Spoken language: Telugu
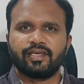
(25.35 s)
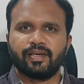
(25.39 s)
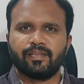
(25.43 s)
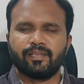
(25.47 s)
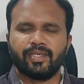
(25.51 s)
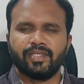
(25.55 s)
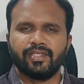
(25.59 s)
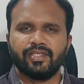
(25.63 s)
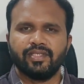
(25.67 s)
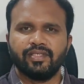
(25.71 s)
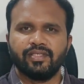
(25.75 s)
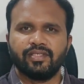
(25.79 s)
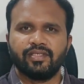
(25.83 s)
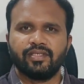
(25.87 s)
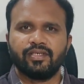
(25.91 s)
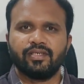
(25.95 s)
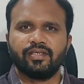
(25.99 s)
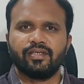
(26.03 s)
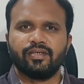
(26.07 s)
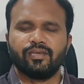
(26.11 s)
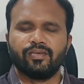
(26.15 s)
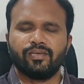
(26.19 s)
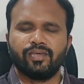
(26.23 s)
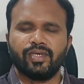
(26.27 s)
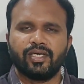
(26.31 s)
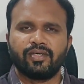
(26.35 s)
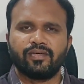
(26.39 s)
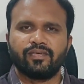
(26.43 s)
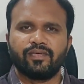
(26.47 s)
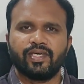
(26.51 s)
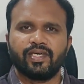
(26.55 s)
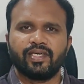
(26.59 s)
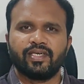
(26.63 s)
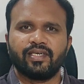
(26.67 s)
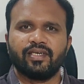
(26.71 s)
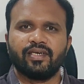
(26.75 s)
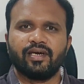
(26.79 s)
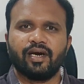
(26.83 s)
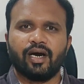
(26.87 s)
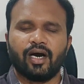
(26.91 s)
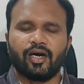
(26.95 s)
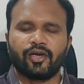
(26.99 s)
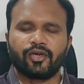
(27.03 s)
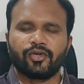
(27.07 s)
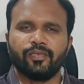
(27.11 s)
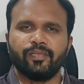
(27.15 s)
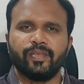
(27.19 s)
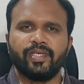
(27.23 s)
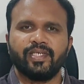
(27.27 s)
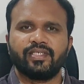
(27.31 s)
సంబంధించి ఉన్నటువంటి
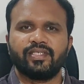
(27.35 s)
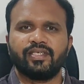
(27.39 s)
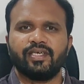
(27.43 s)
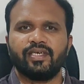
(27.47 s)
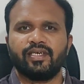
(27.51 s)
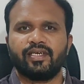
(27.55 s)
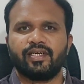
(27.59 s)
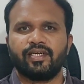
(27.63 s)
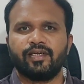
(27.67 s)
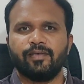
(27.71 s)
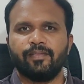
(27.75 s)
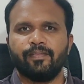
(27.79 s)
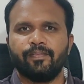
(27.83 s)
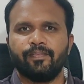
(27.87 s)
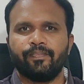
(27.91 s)
ఆర్గ్యుమెంట్స్ ఏంటి